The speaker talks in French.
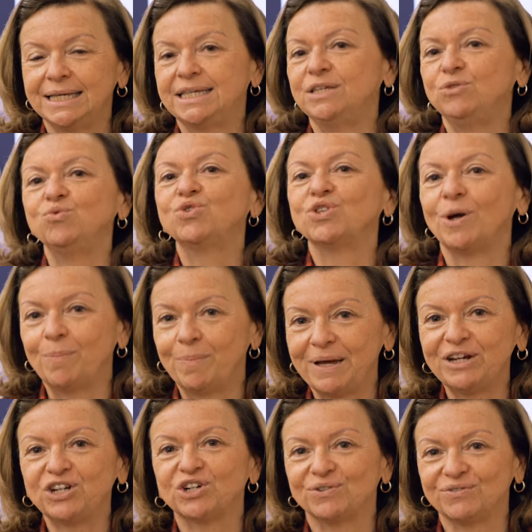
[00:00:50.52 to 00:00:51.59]
qui nous
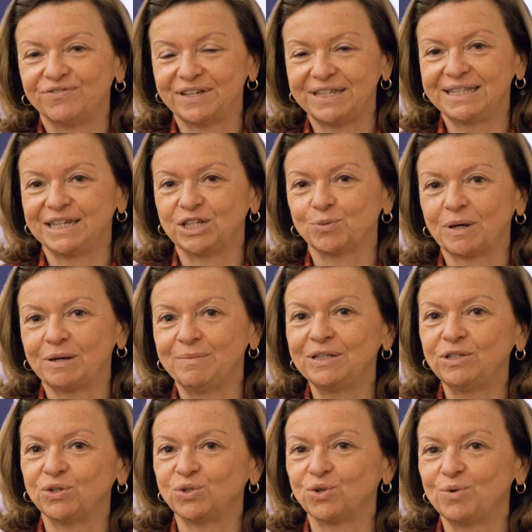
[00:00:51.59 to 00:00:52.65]
empêchent en fait d'exprimer
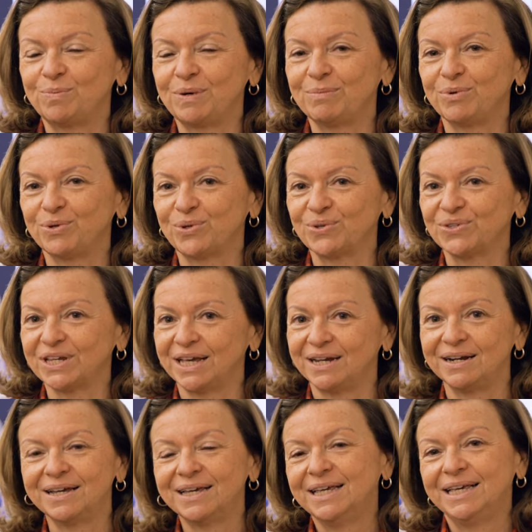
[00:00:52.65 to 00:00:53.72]
notre plein
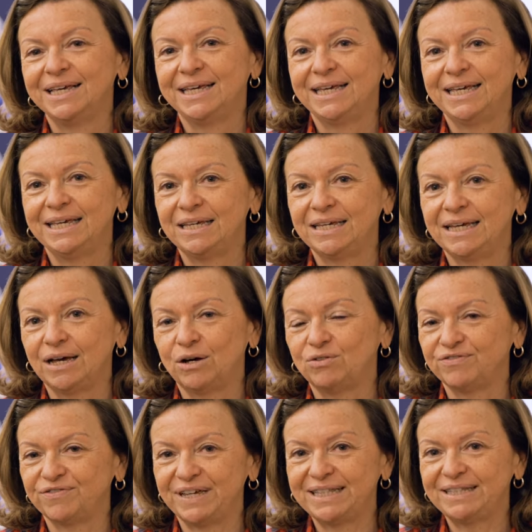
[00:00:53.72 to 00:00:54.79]
potentiel. Et en
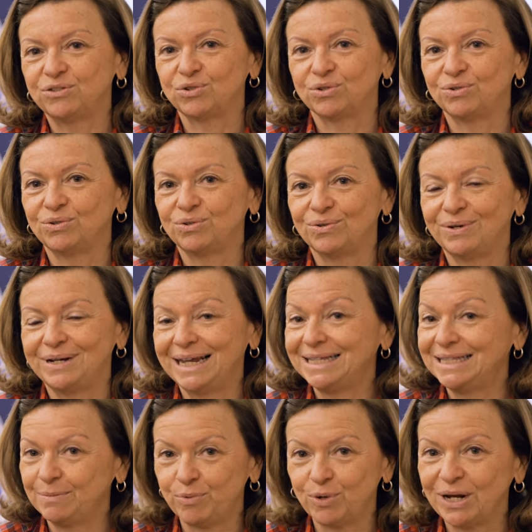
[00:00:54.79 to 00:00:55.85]
fait la
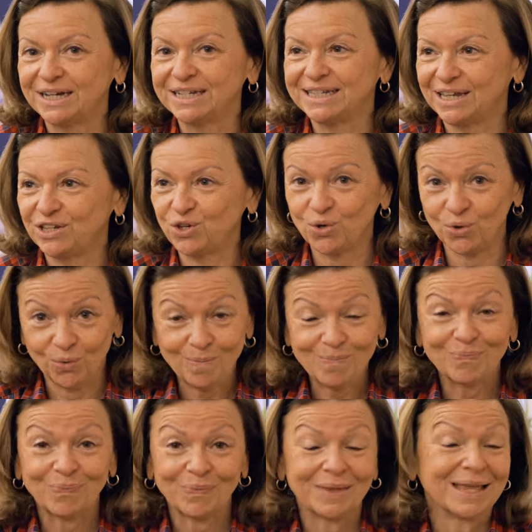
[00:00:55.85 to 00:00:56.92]
dépolarisation
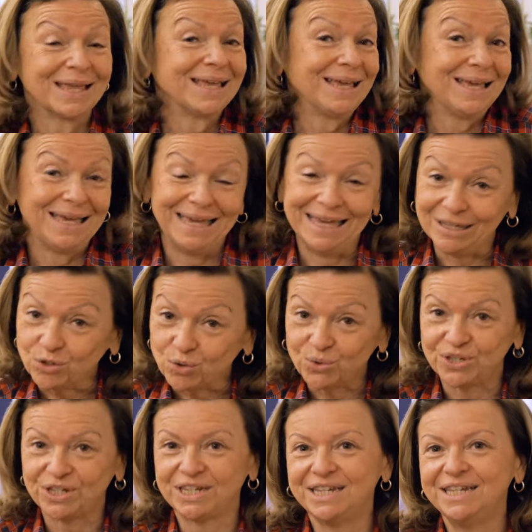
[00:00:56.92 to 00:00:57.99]
est
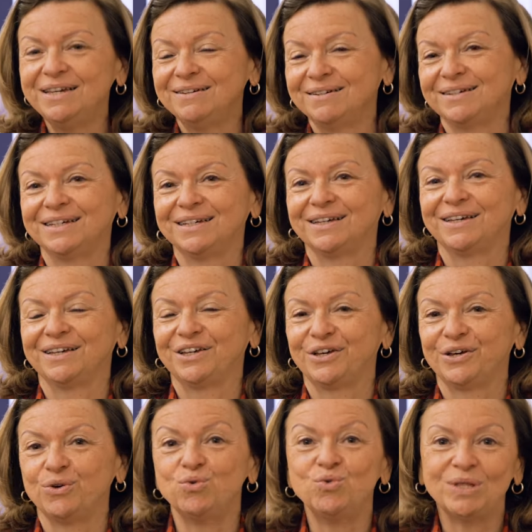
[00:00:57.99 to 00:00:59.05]
aussi
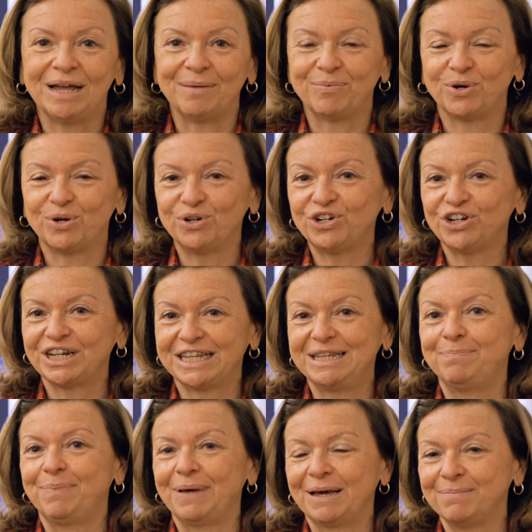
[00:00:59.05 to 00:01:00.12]
euh, une approche qui
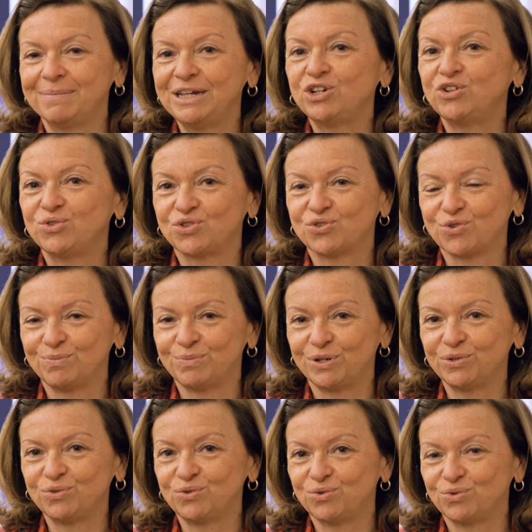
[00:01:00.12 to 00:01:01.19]
permet
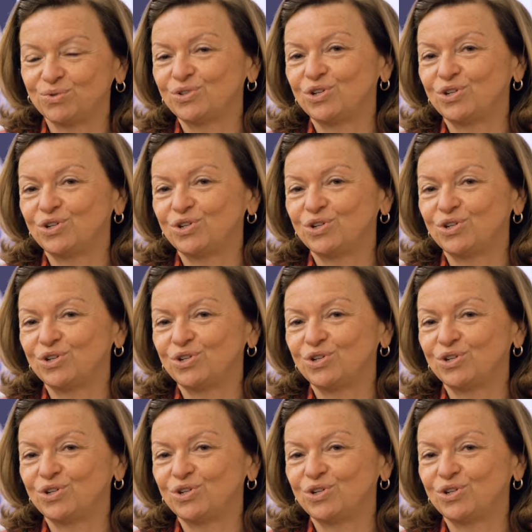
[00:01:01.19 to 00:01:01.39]
justement de